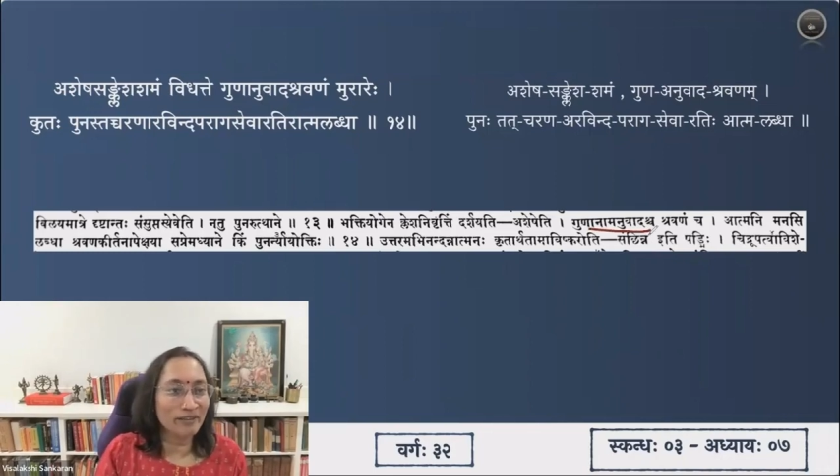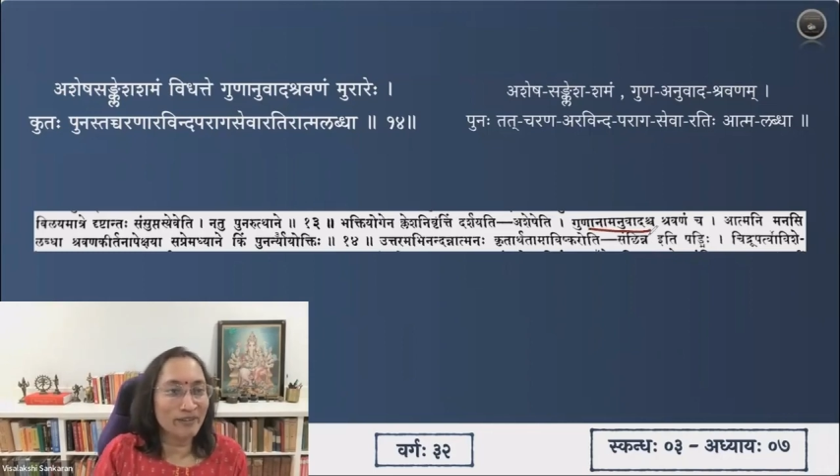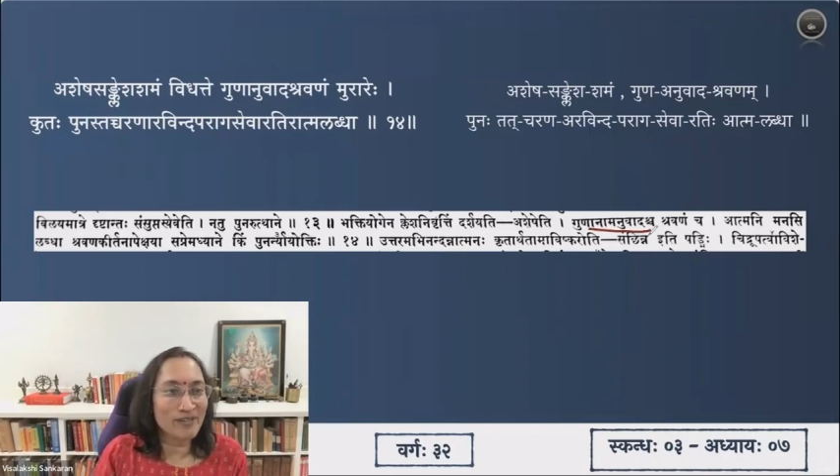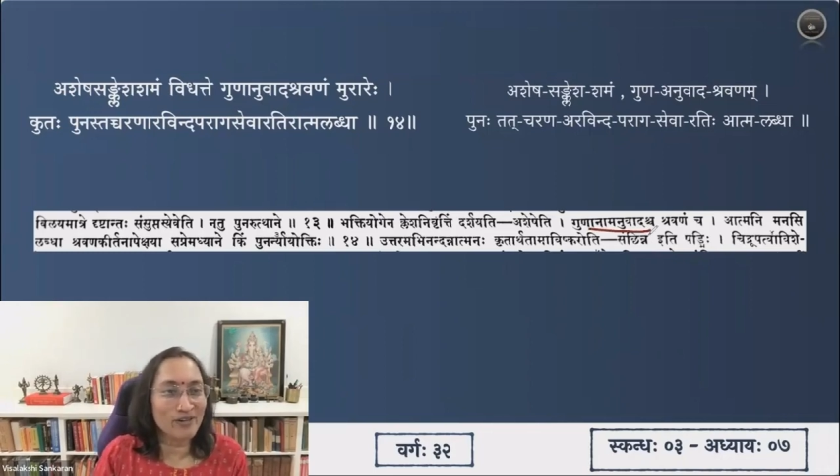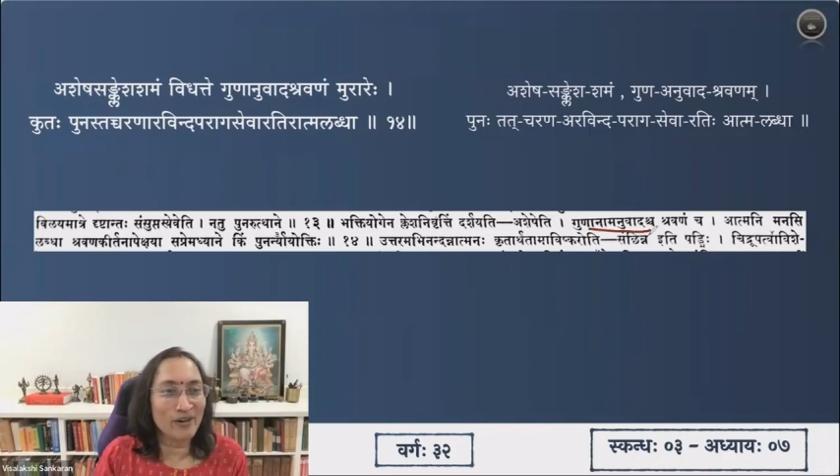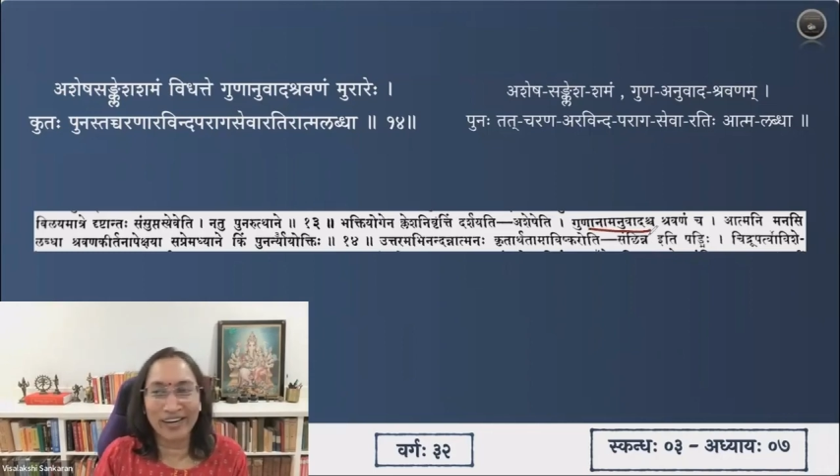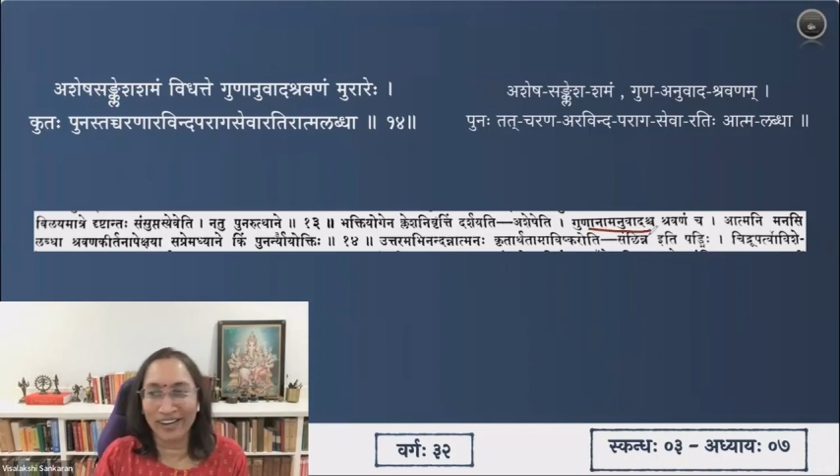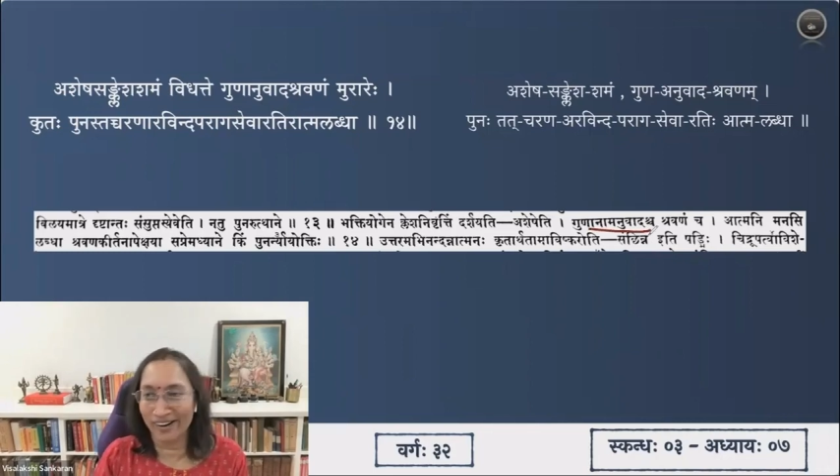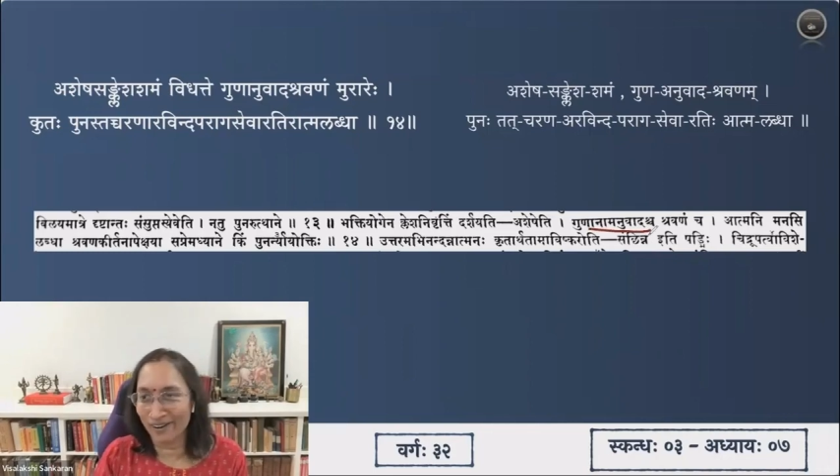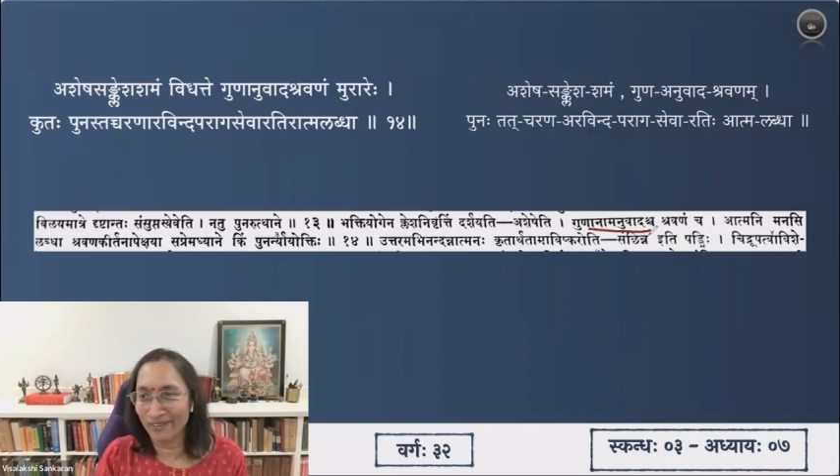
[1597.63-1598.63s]
மாத்திரம்
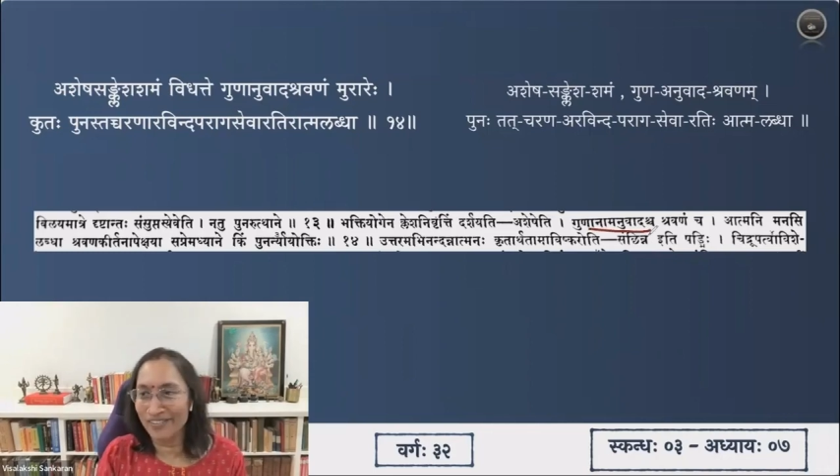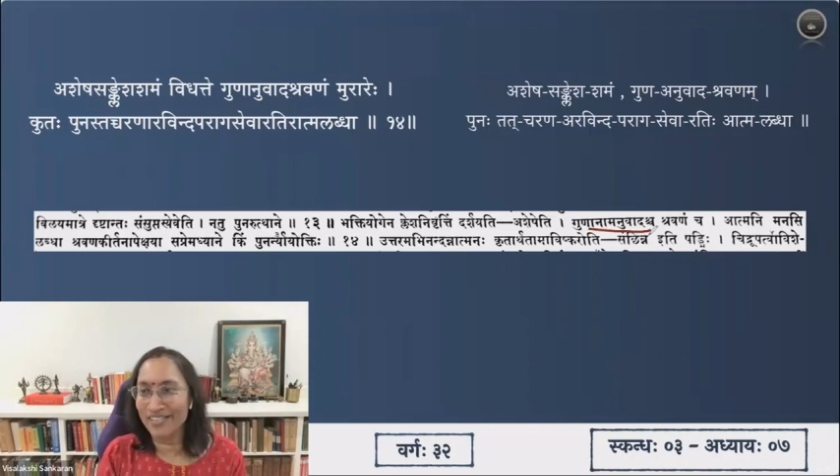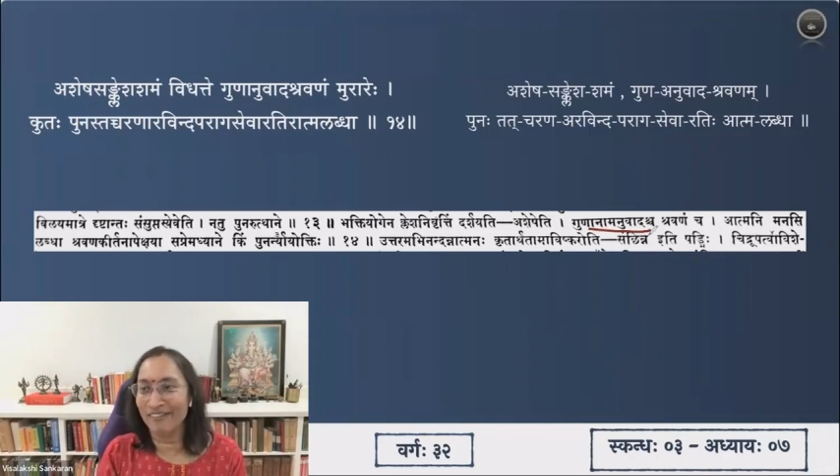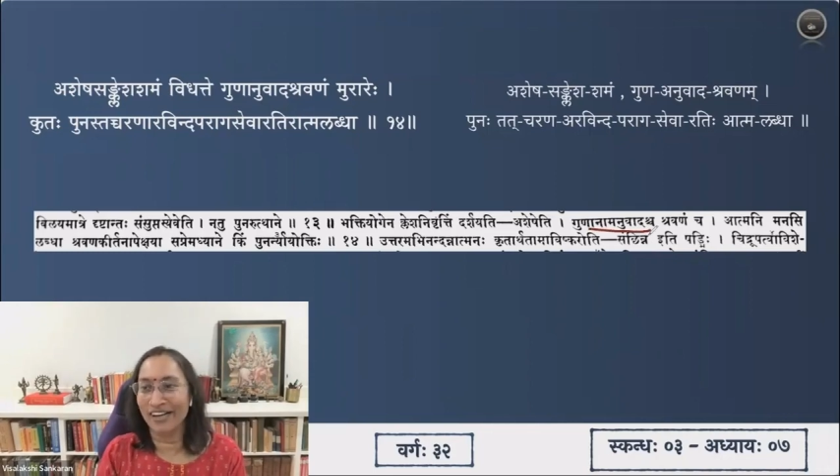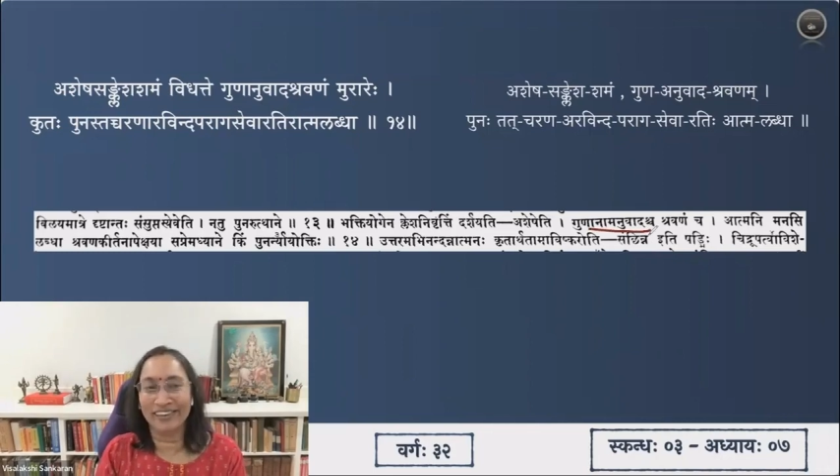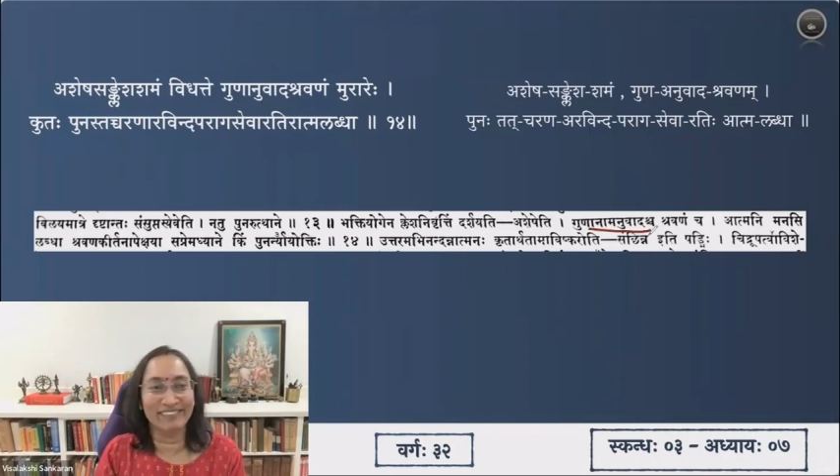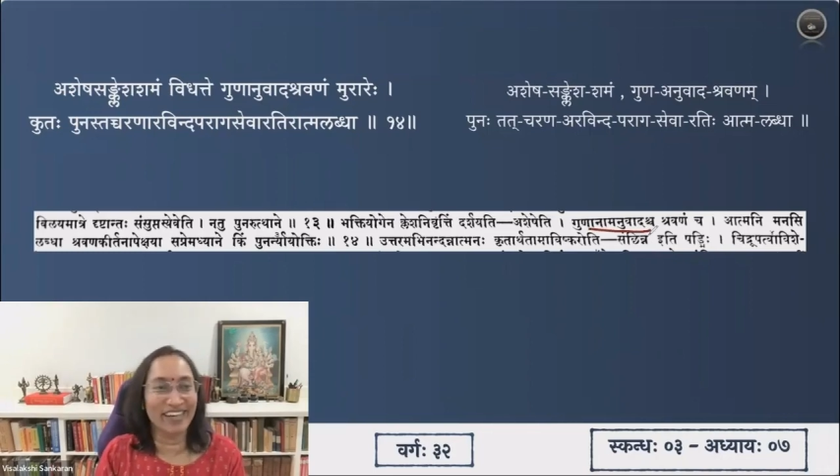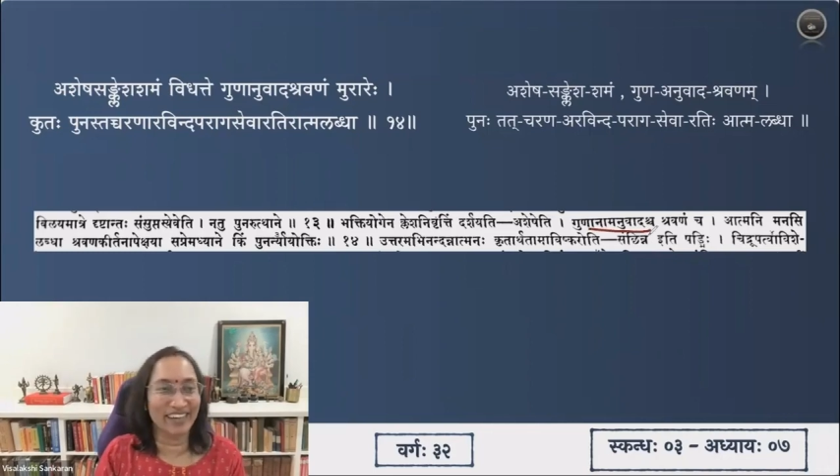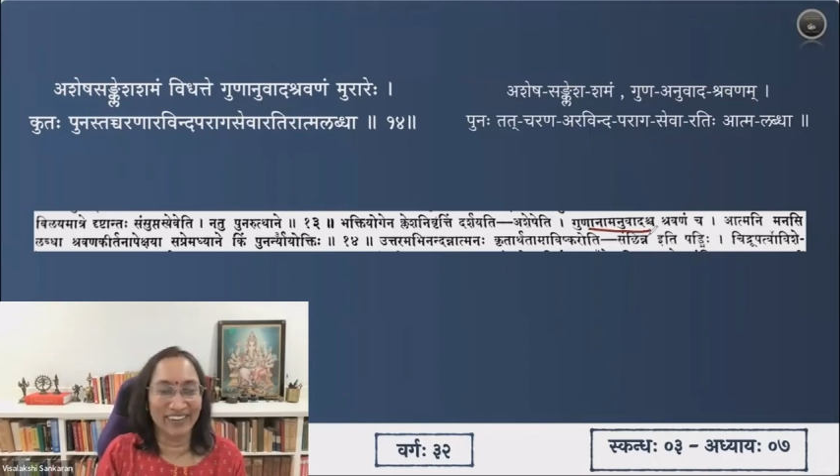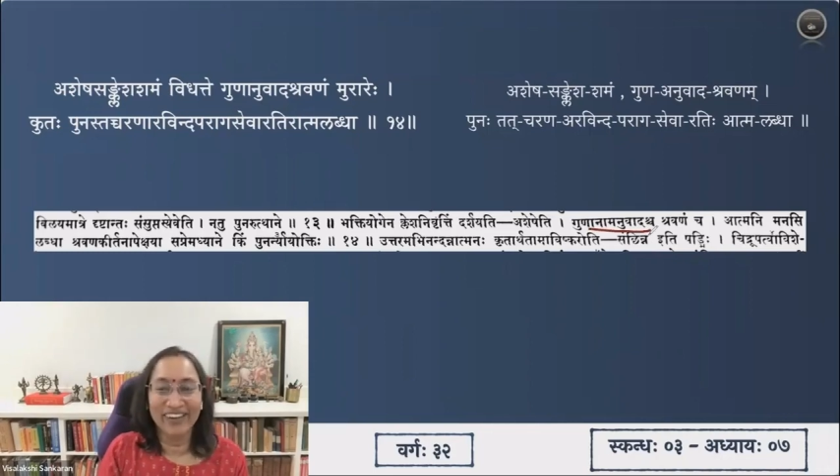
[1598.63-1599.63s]
சொல்லிட்டாருன்னா கொஞ்சம்
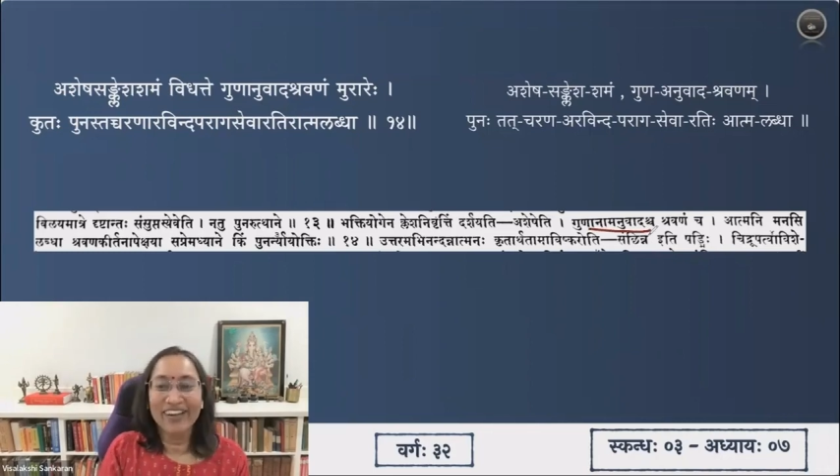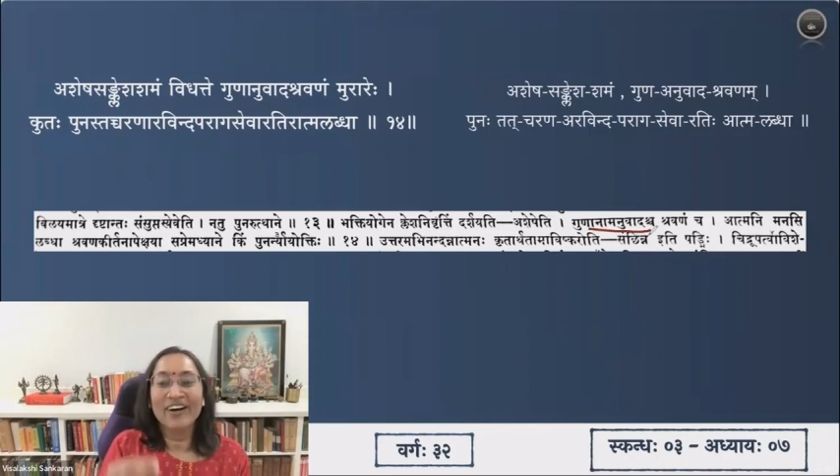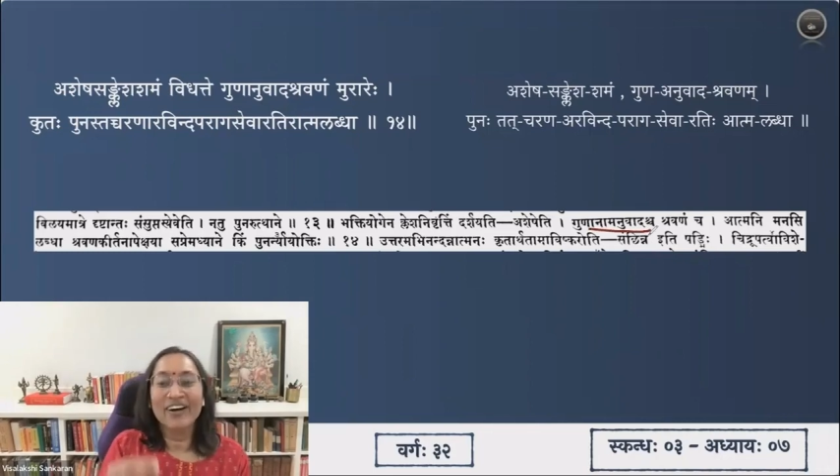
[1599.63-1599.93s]
வருத்தமா இருக்கும்